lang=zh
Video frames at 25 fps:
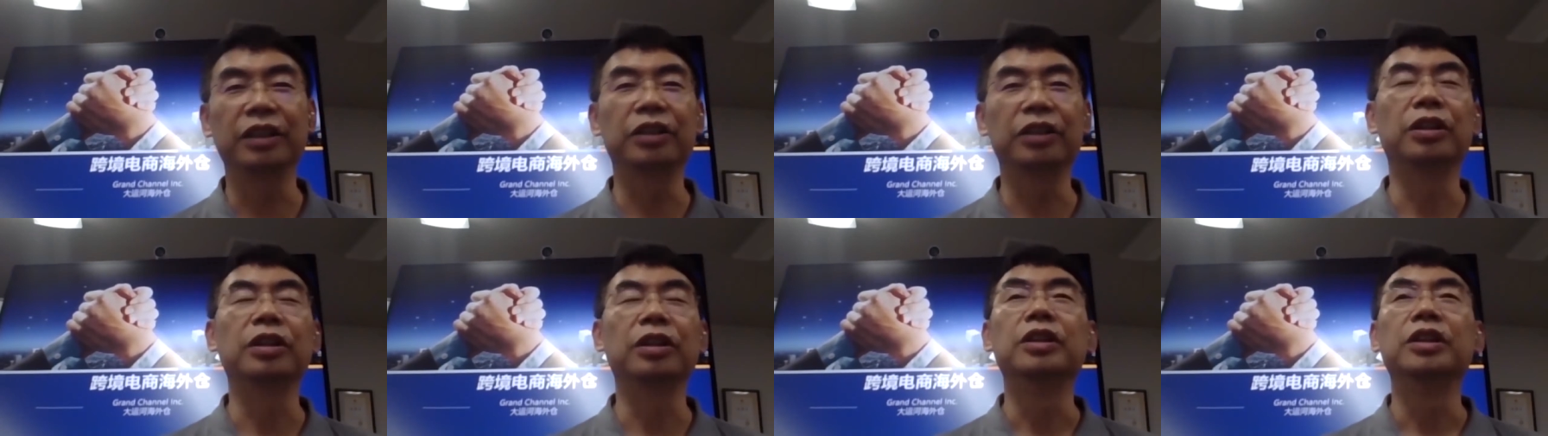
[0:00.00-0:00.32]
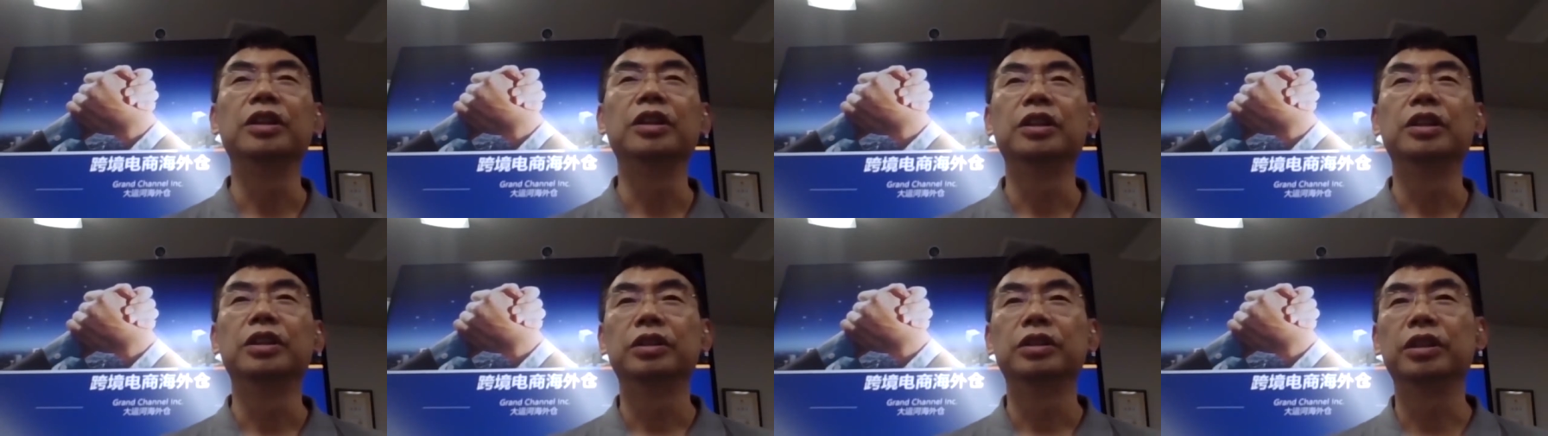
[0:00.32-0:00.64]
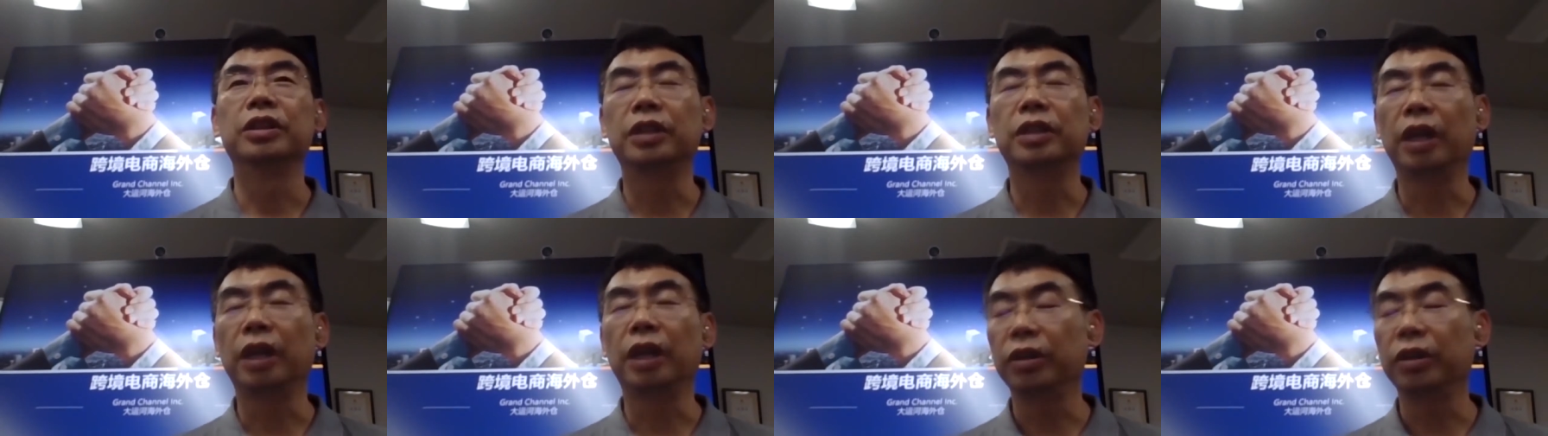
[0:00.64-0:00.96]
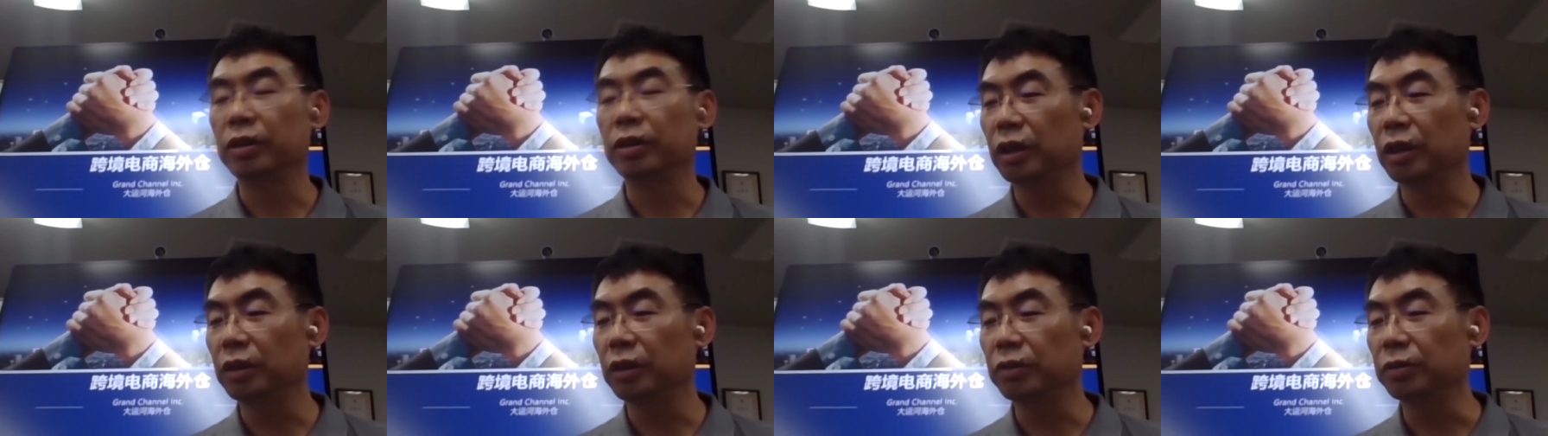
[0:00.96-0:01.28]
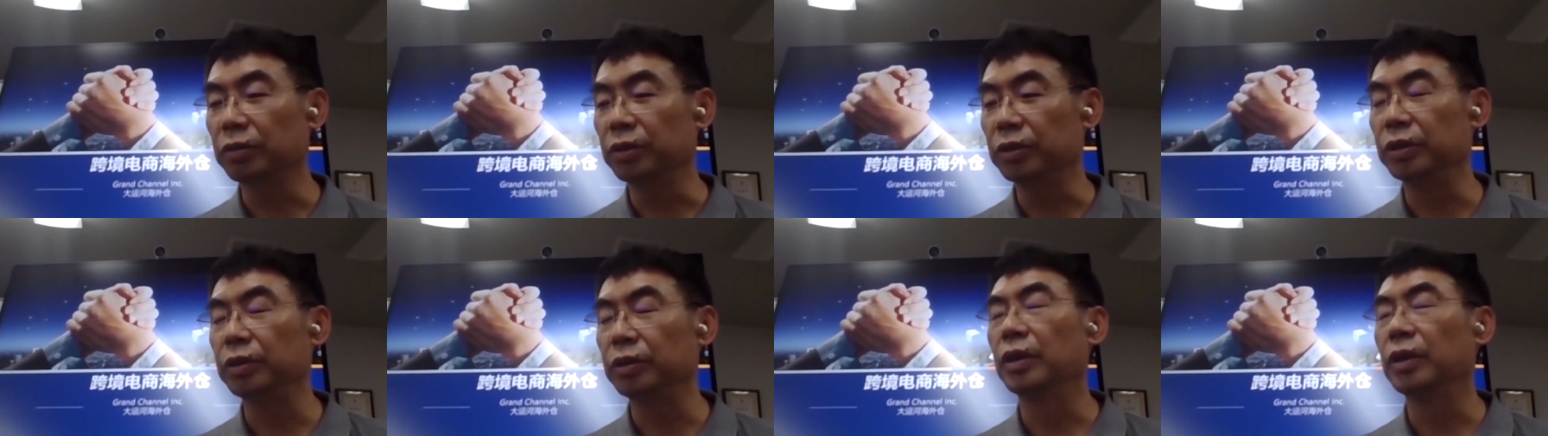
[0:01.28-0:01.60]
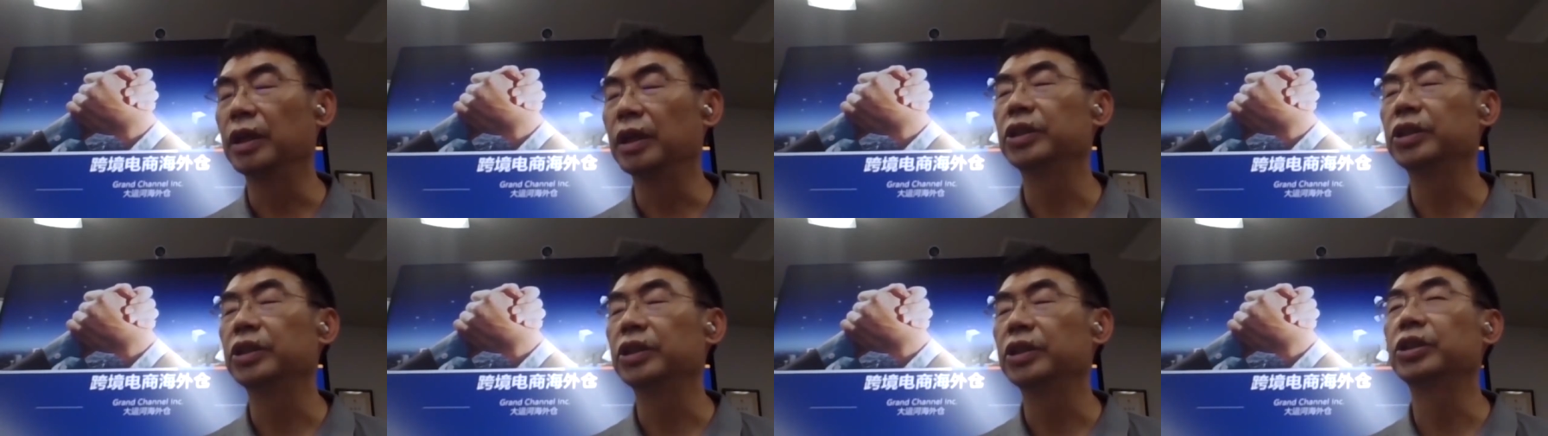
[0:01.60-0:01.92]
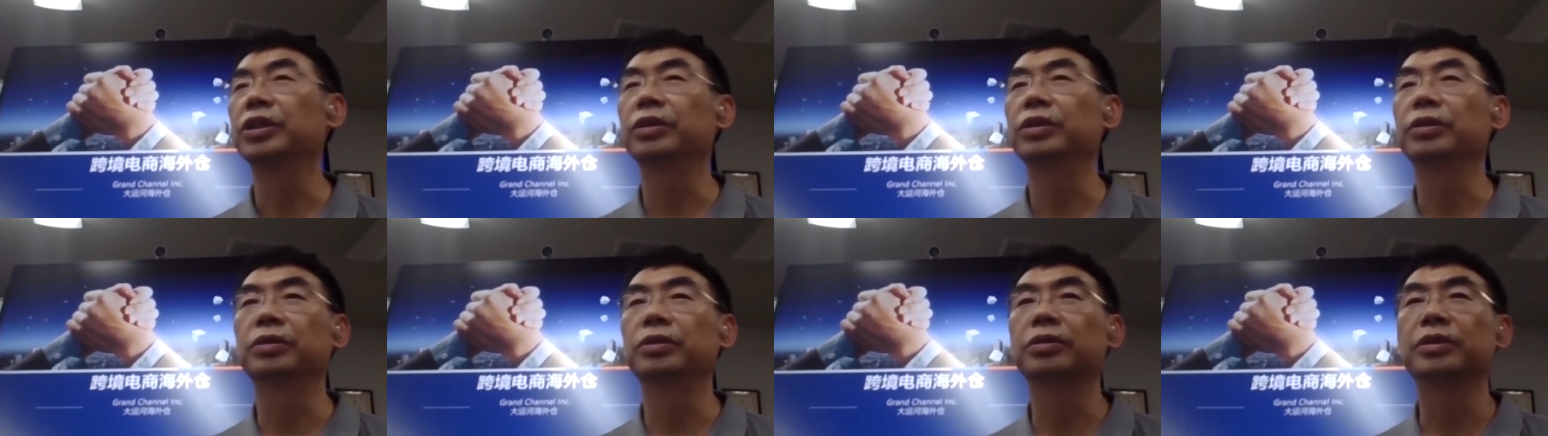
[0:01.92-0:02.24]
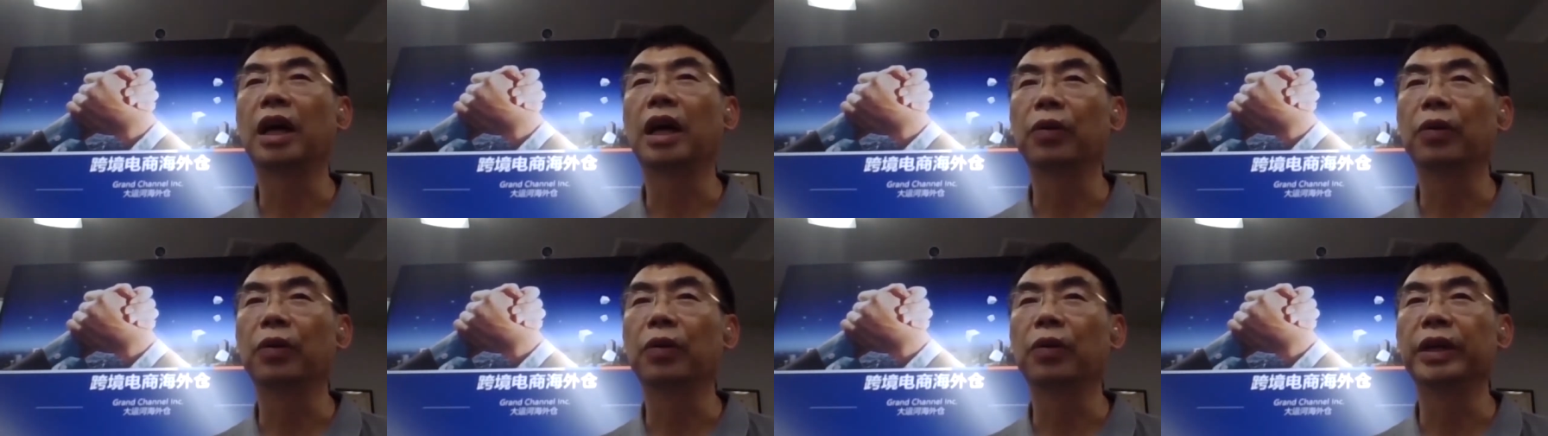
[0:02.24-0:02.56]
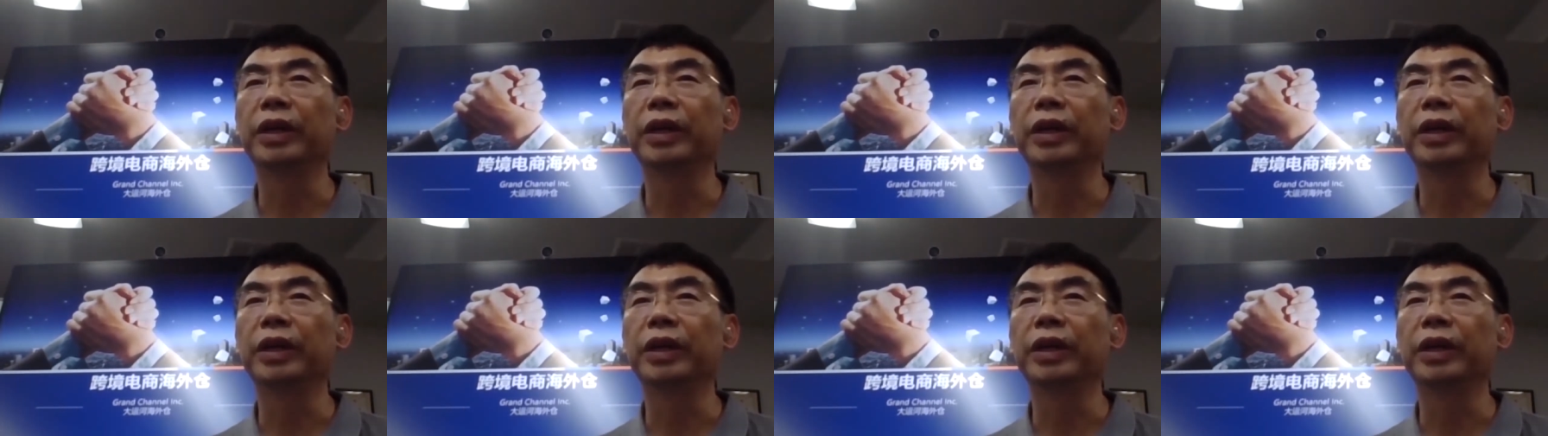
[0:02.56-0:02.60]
这个大运河仓储集团是由大威